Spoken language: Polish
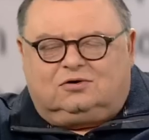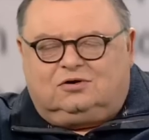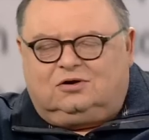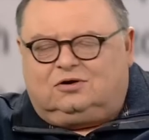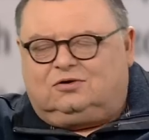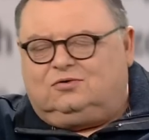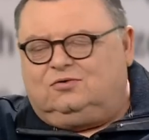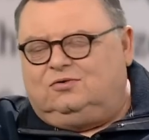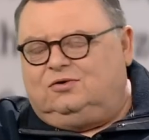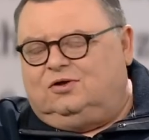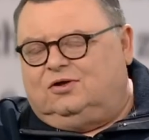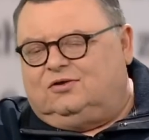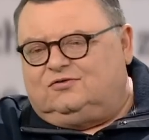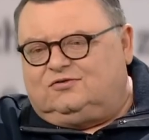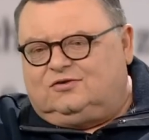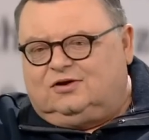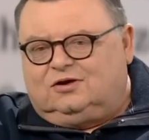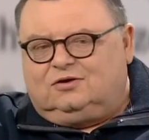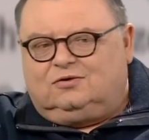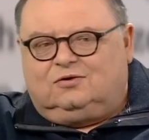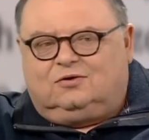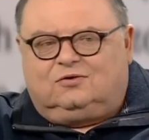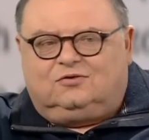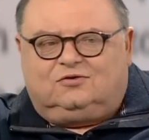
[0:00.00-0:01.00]

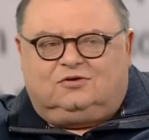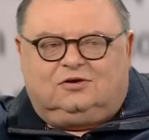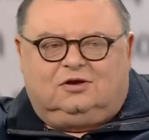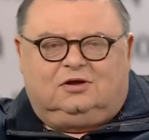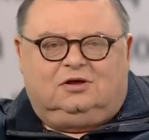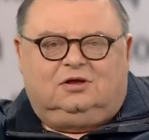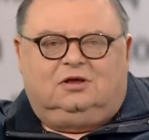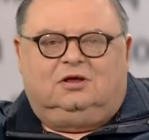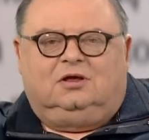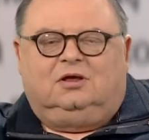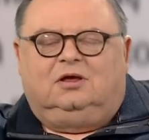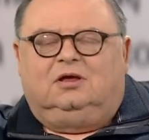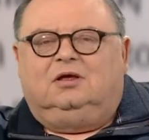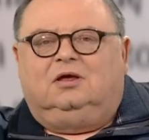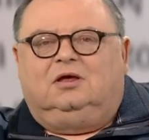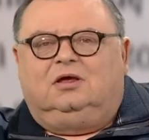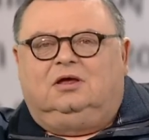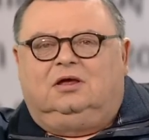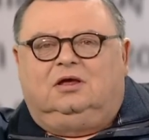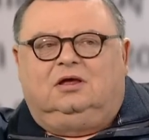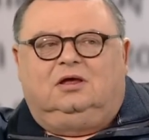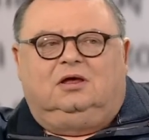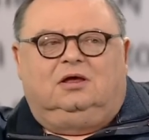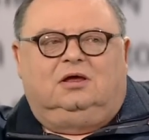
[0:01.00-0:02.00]
krygującego się
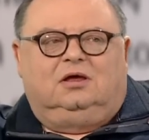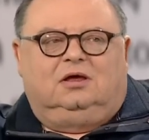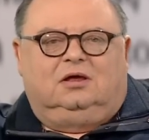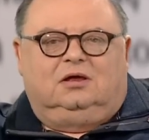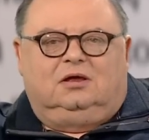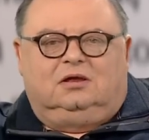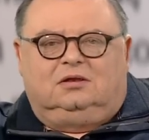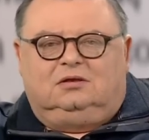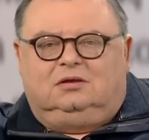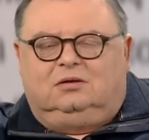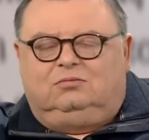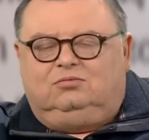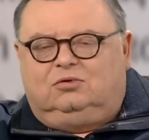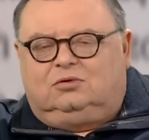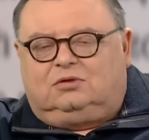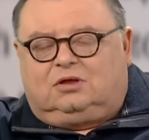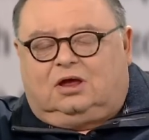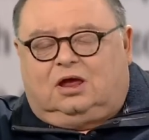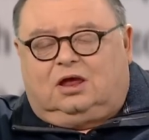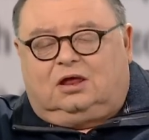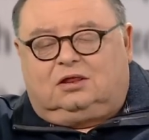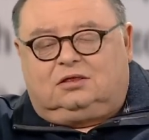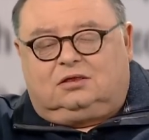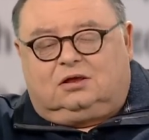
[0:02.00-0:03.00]
e,
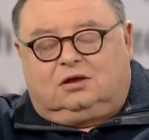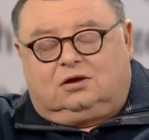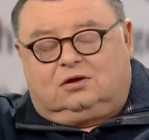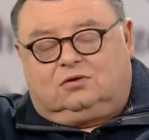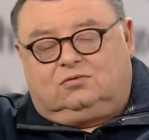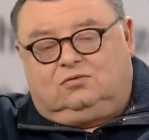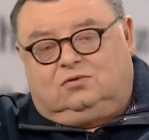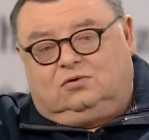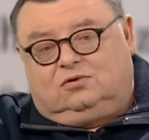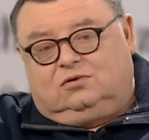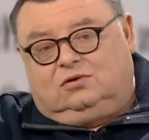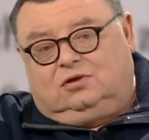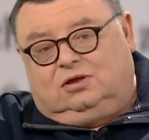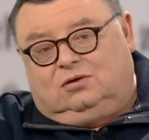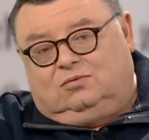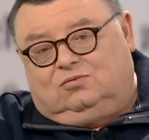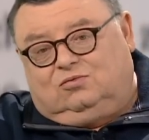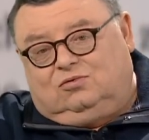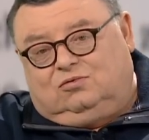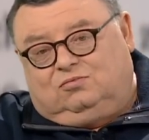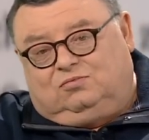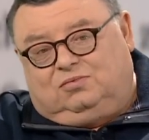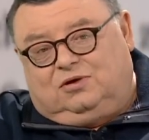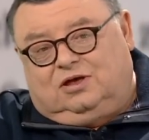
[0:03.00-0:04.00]
debiutanta, który nie
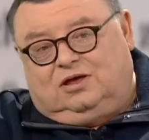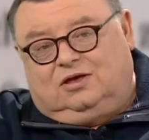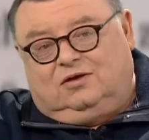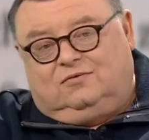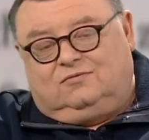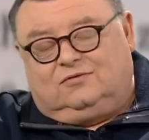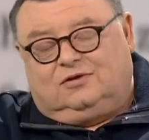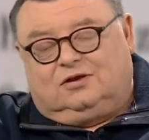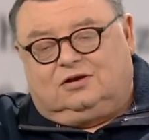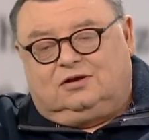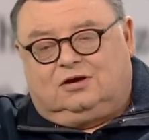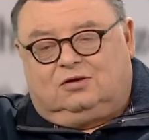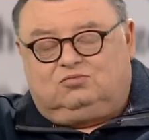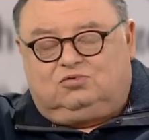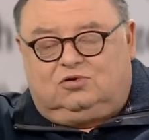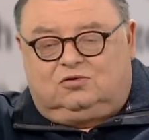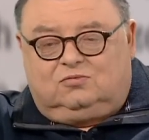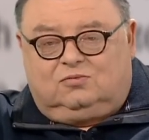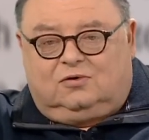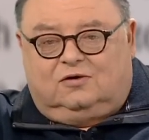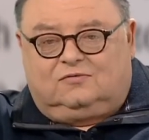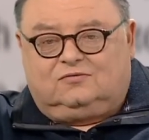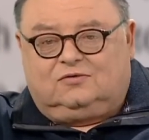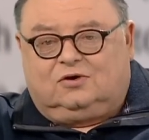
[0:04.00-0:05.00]
był pewien, a
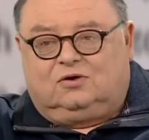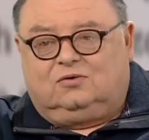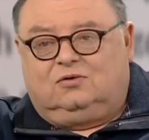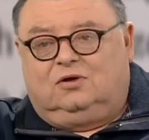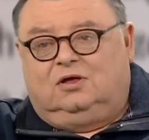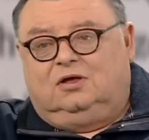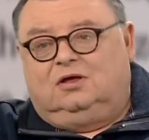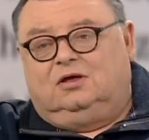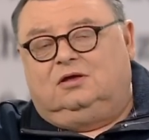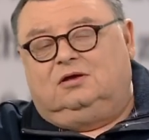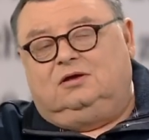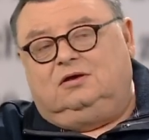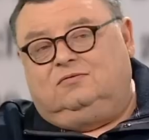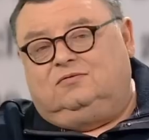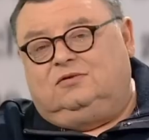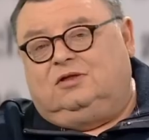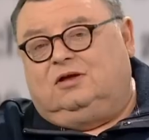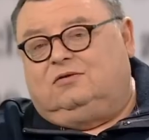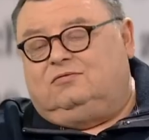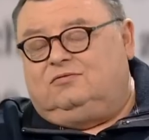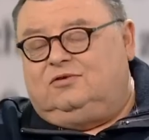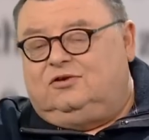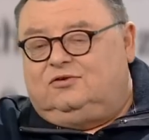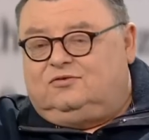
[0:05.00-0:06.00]
próbował i
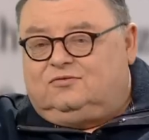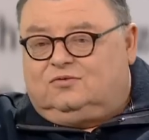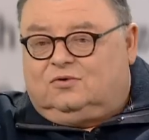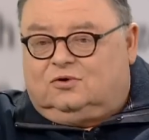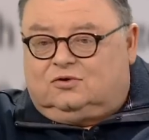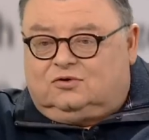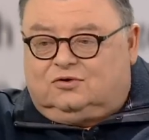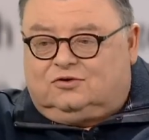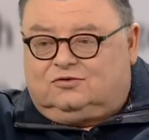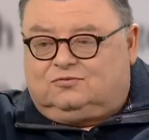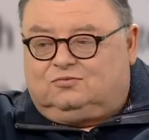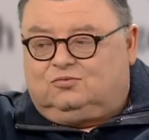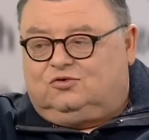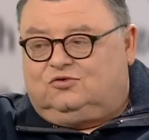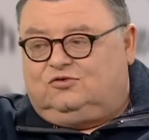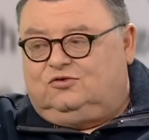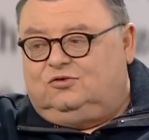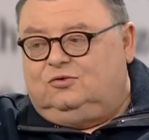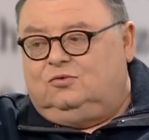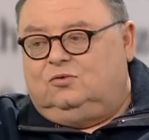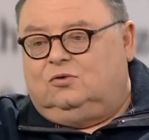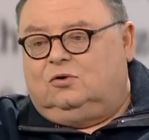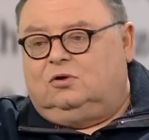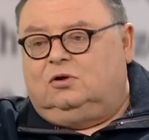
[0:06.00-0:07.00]
wydawnictwo go
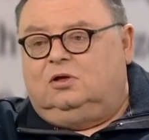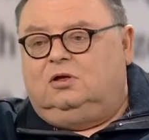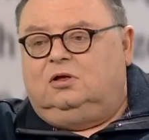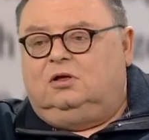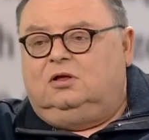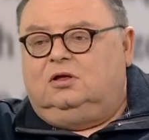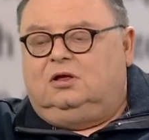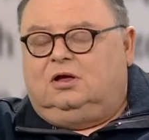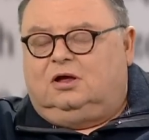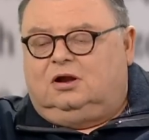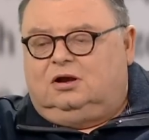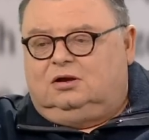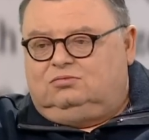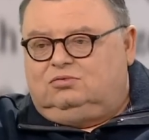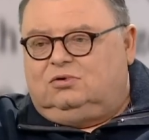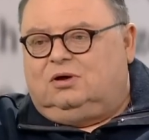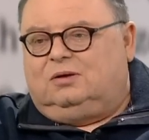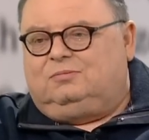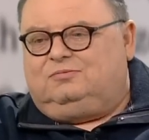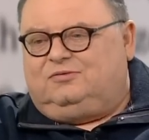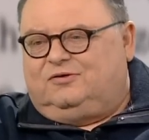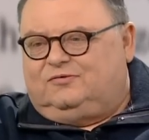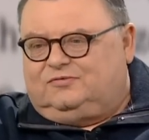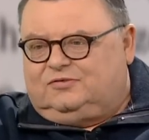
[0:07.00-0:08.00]
zmusiło, ale
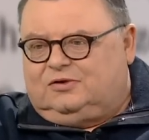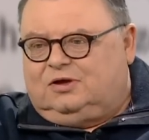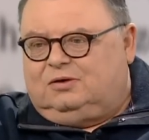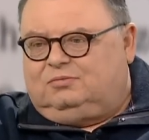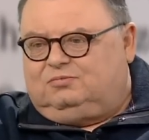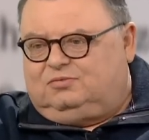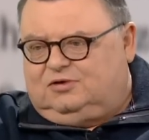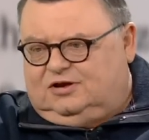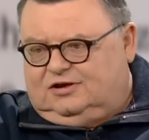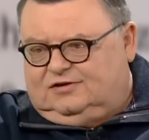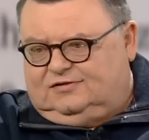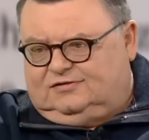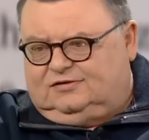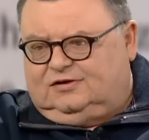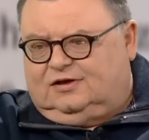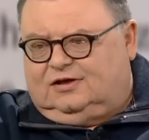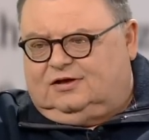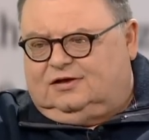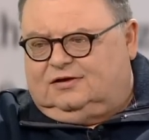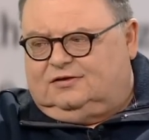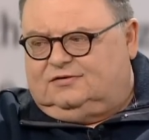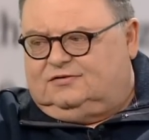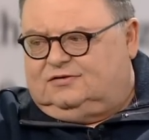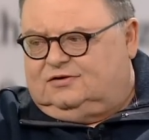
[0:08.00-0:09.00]
była pewna
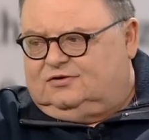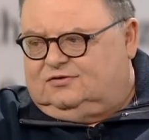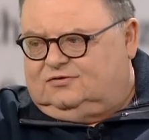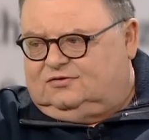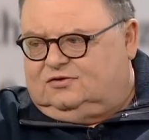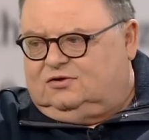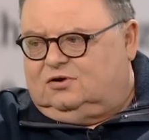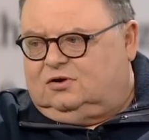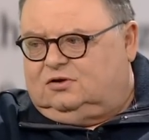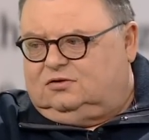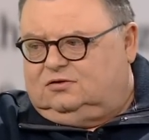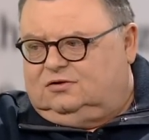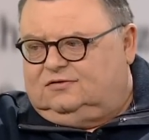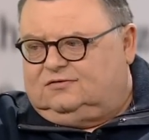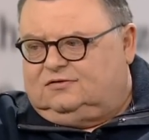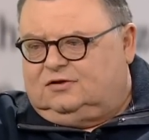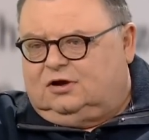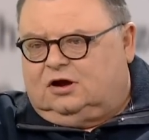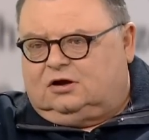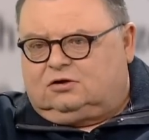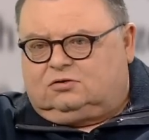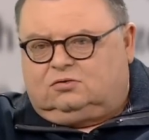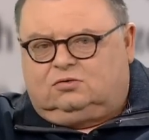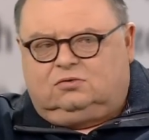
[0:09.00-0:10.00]
presja ze strony
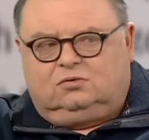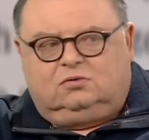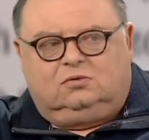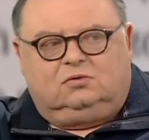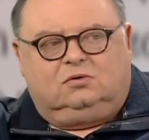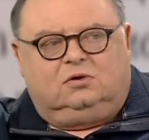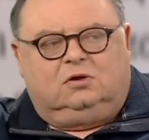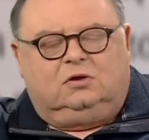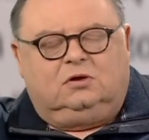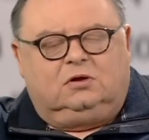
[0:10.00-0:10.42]
znaku